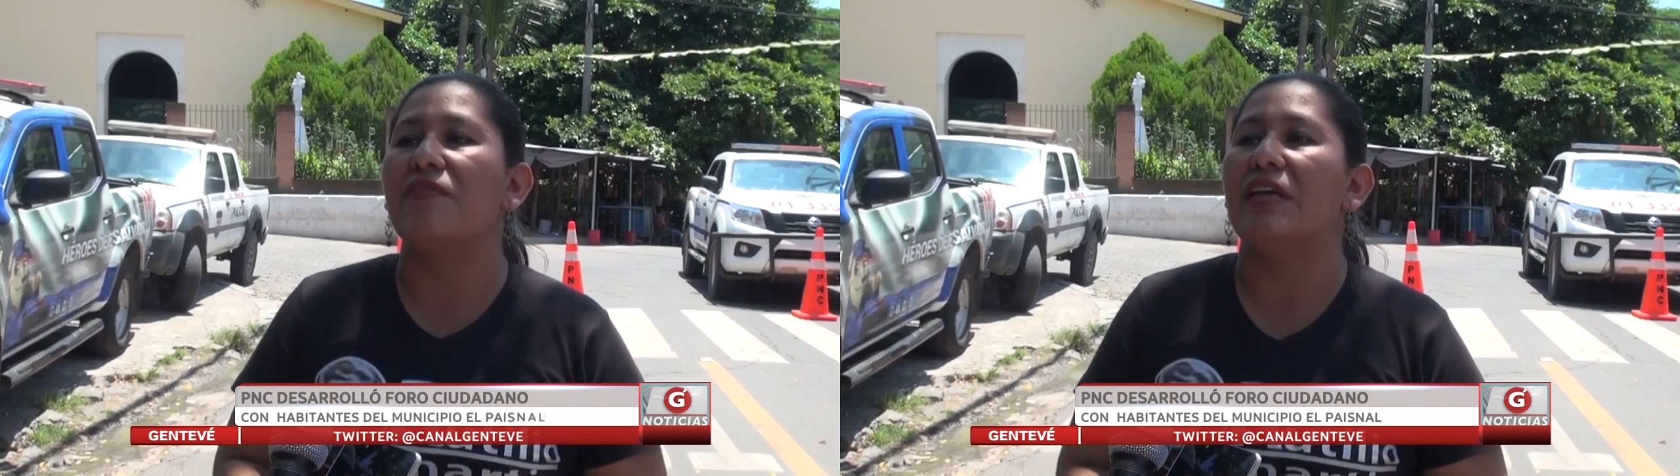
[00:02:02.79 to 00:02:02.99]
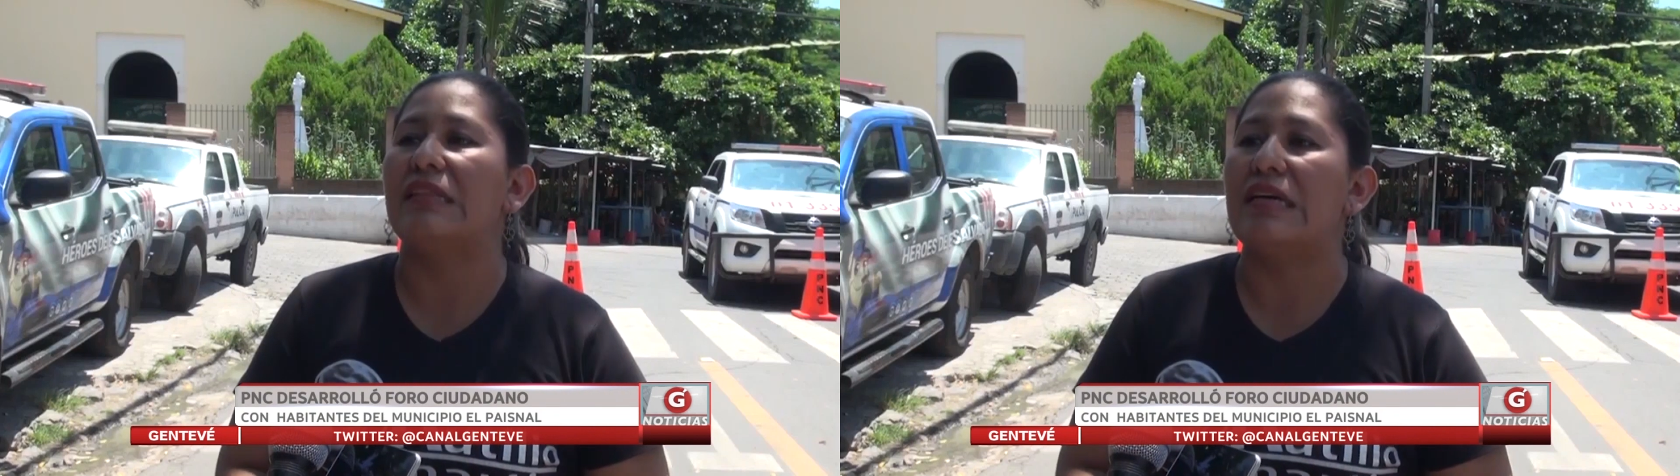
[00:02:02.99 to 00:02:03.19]

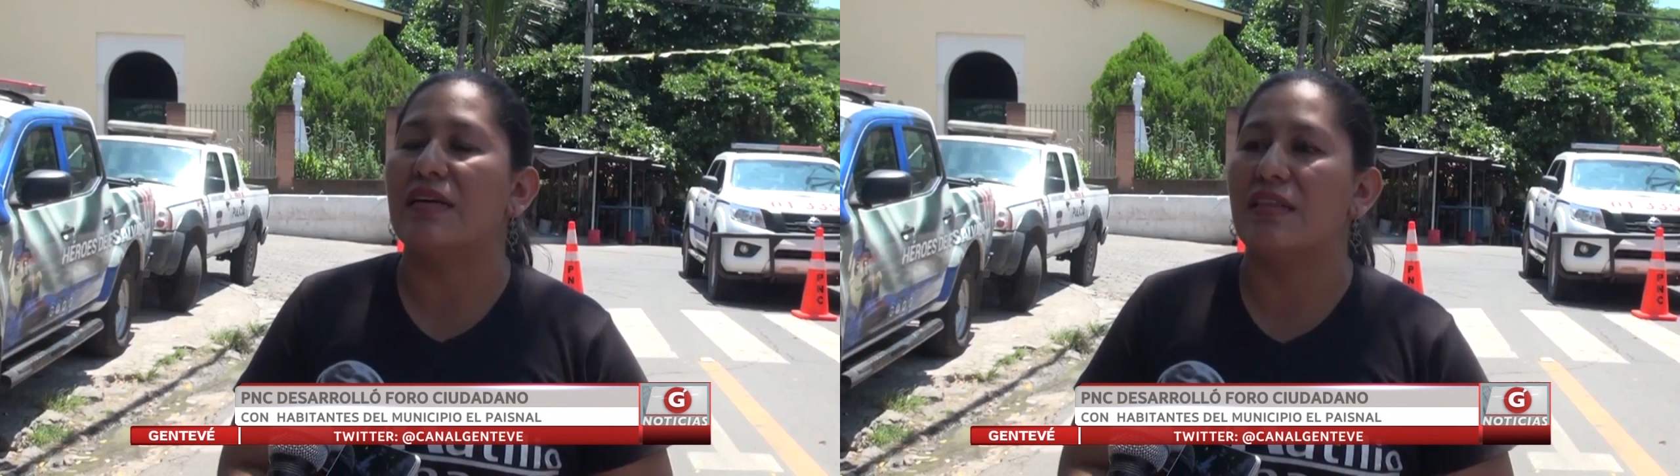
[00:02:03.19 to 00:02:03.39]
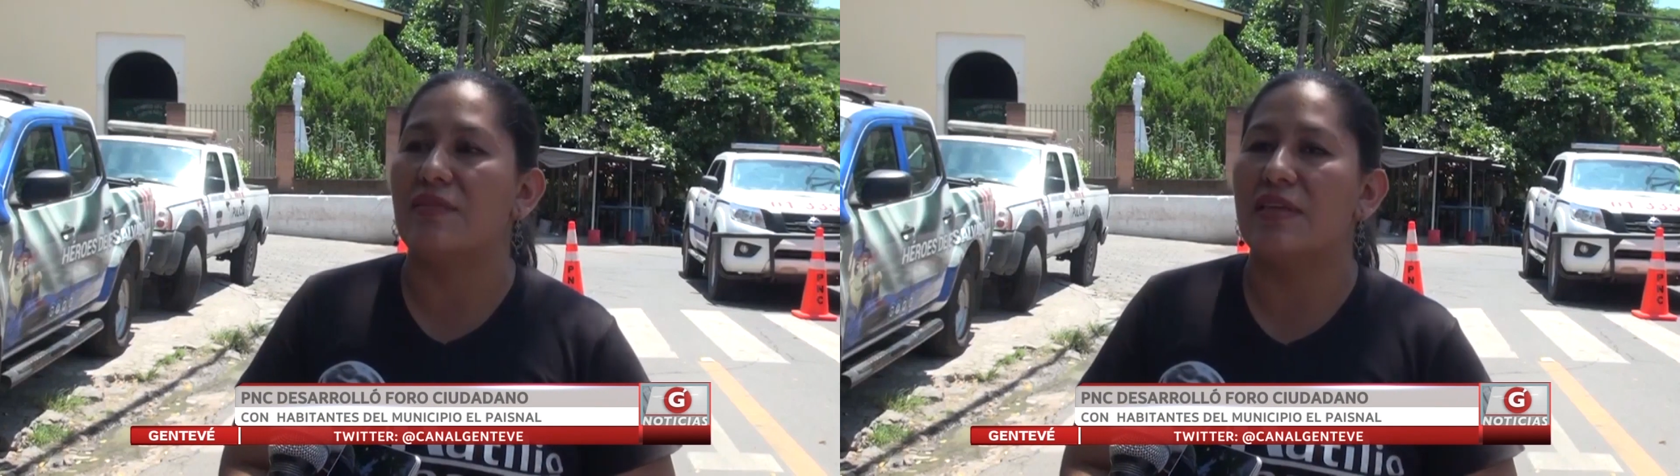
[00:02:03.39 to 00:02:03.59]
diferentes
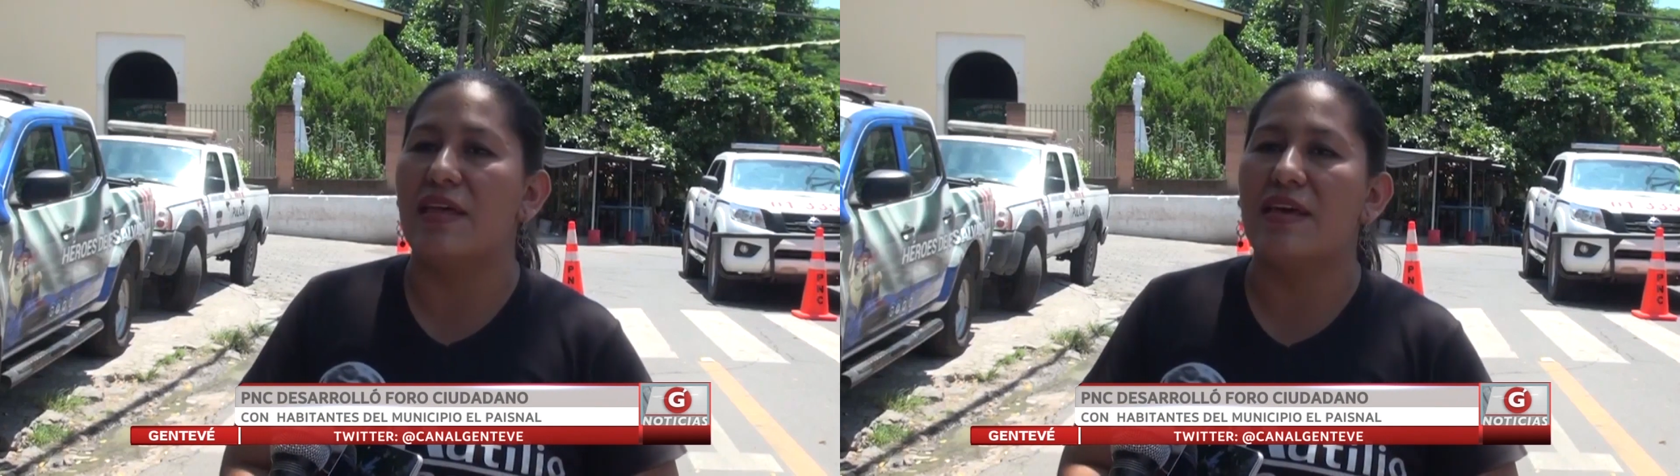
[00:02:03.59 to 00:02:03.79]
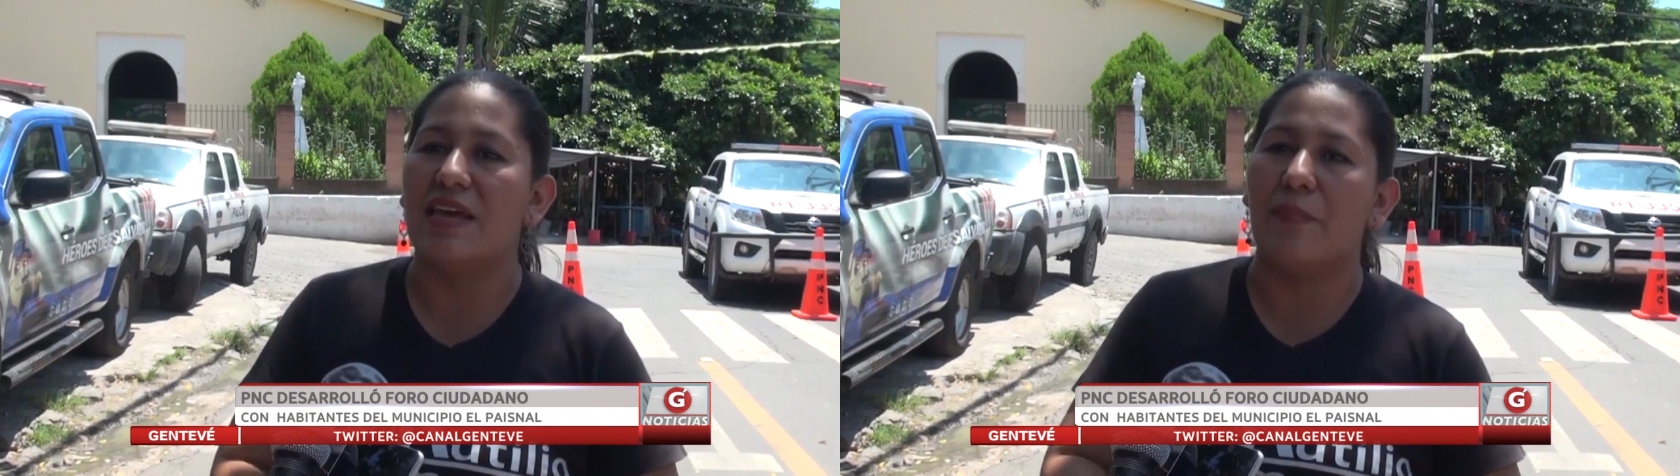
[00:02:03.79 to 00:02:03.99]

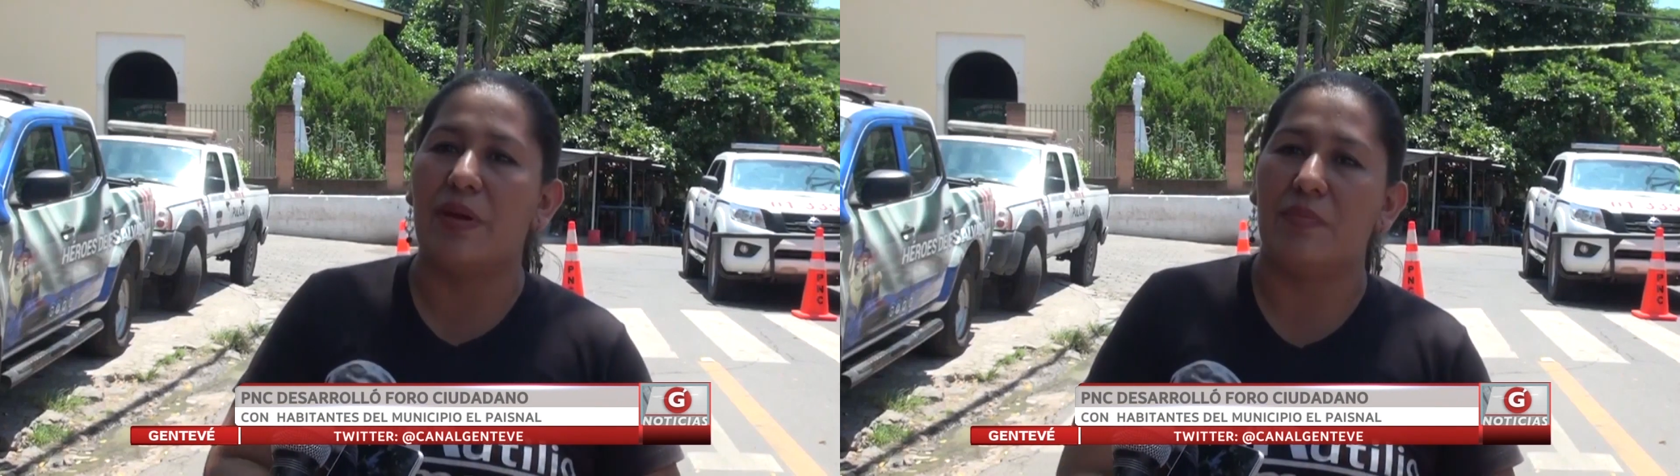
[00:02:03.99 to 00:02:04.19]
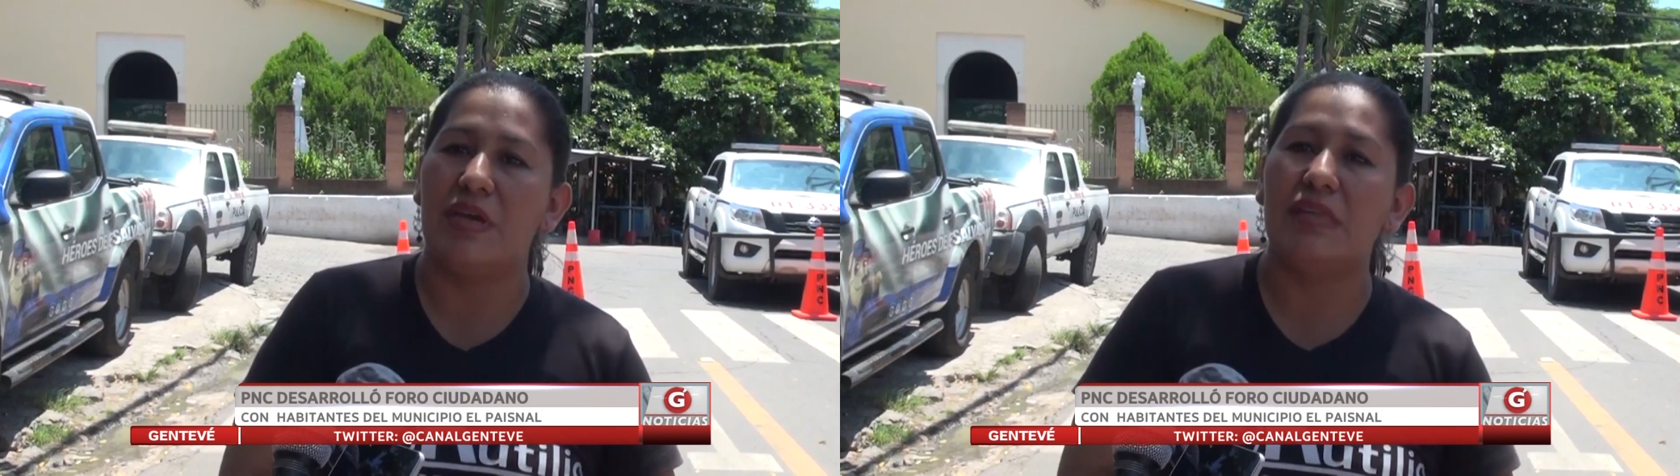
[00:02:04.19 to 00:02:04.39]
actividades que
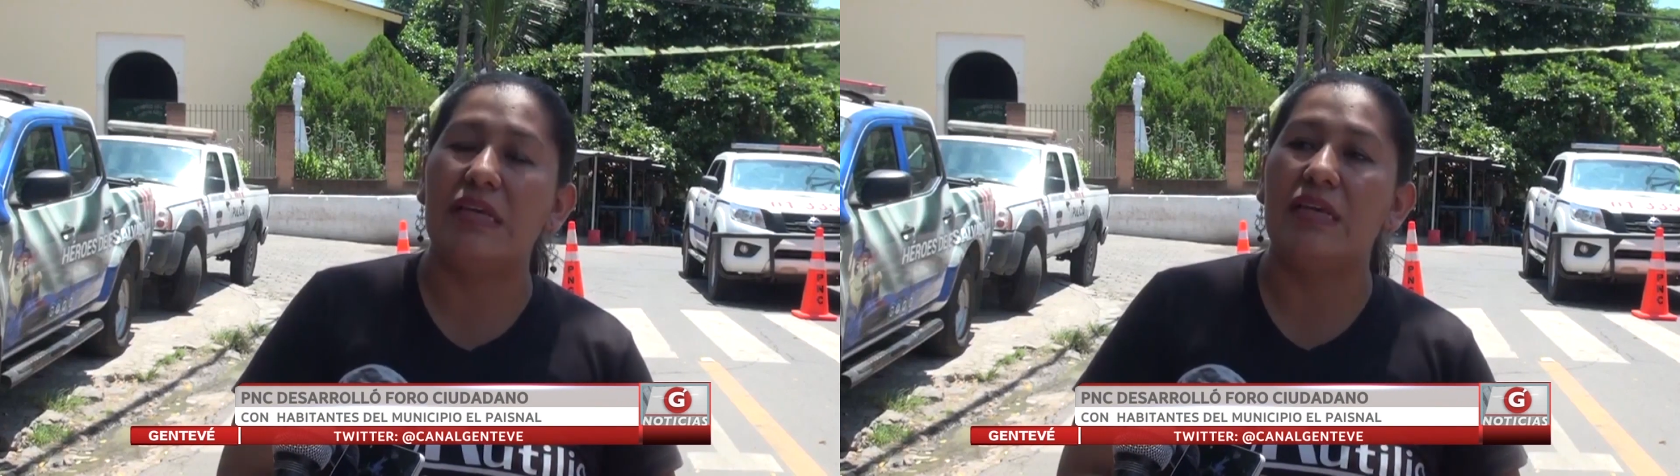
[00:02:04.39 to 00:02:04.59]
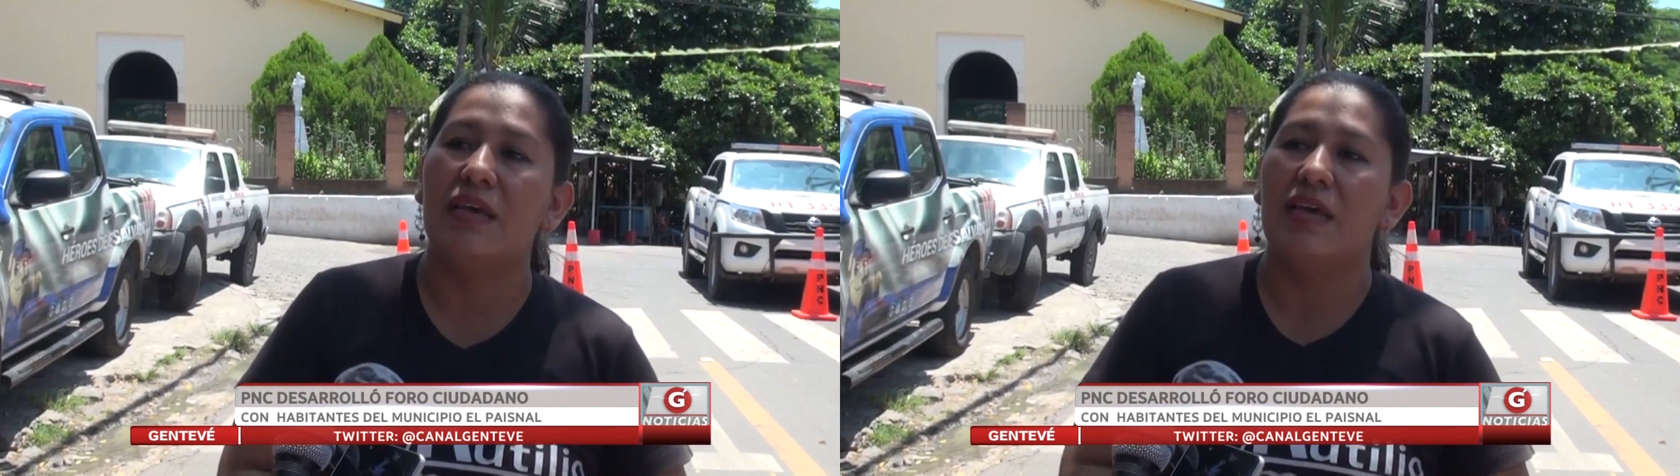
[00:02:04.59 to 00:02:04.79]

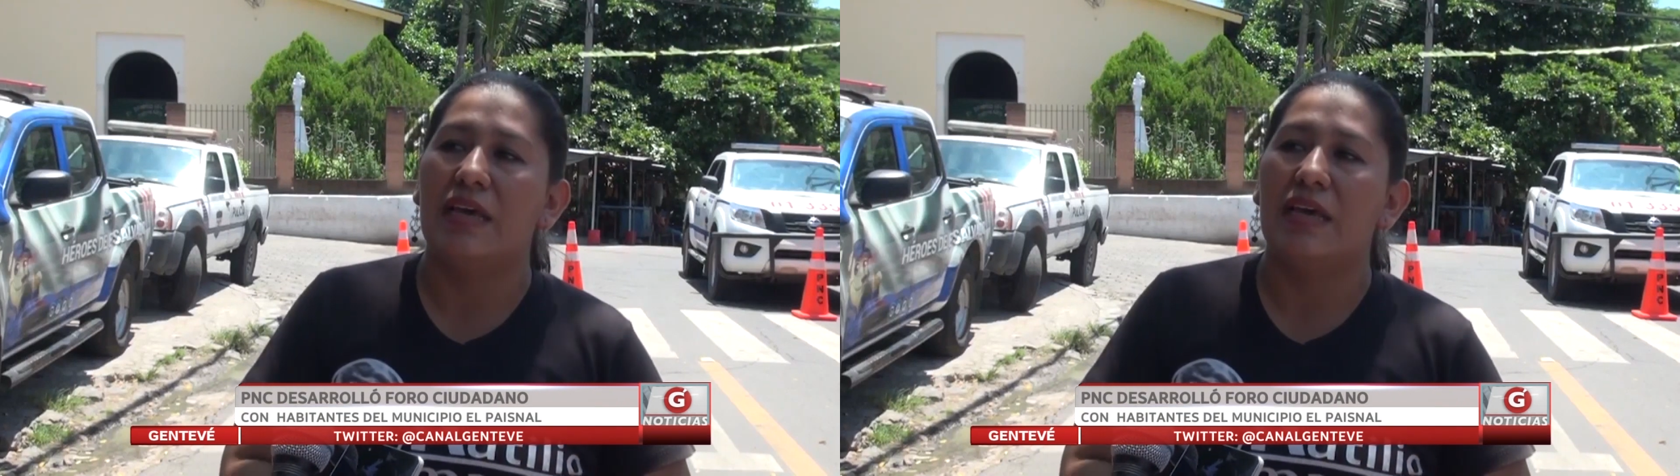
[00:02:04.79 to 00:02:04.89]
permiten